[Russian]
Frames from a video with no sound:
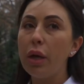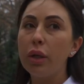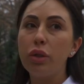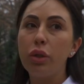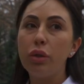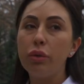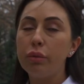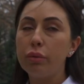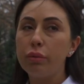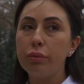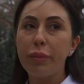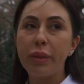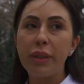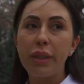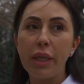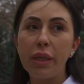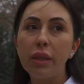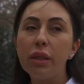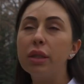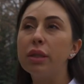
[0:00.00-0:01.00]
с, э,
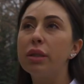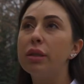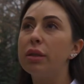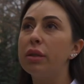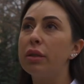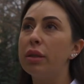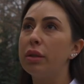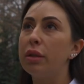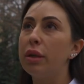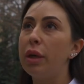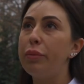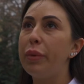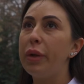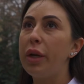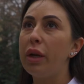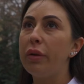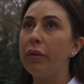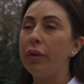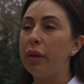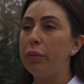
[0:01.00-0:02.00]
пациенты с
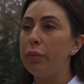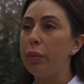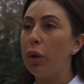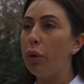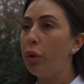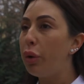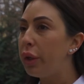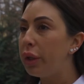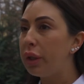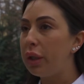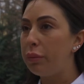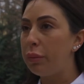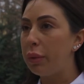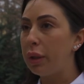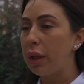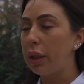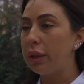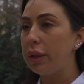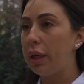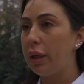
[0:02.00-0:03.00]
оперированными
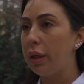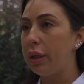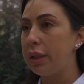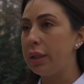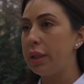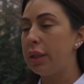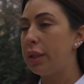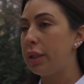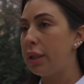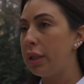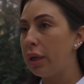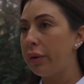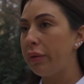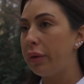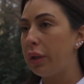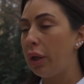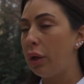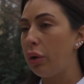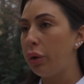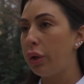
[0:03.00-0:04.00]
легкими, когда
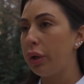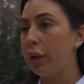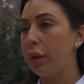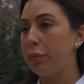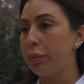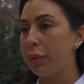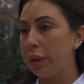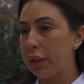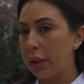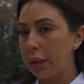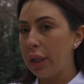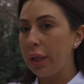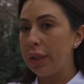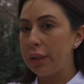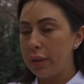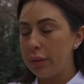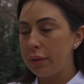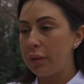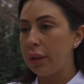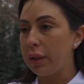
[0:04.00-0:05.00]
резицированы легкое было, тогда,
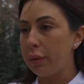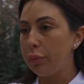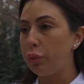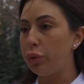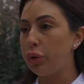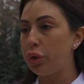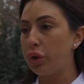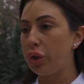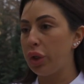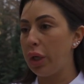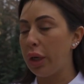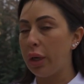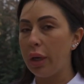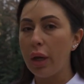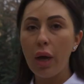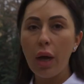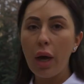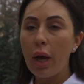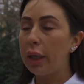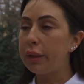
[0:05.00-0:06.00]
естественно, это будет тяжелее.
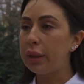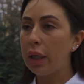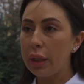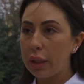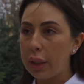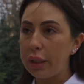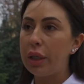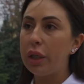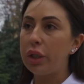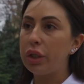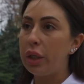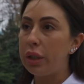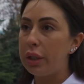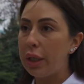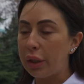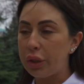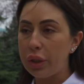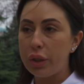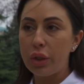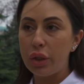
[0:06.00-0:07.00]
А так, конечно,
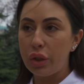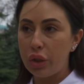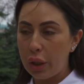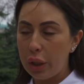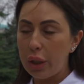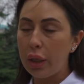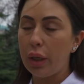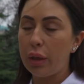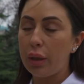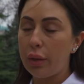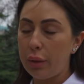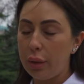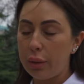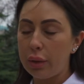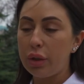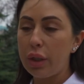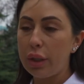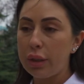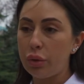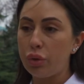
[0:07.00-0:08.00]
тяжесть течения
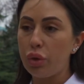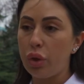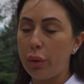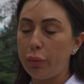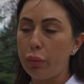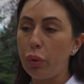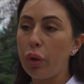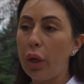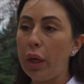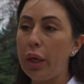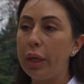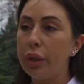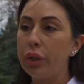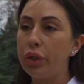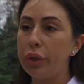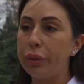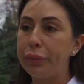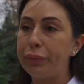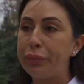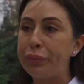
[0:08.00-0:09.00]
сейчас уже намного
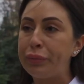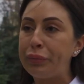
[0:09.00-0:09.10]
легче.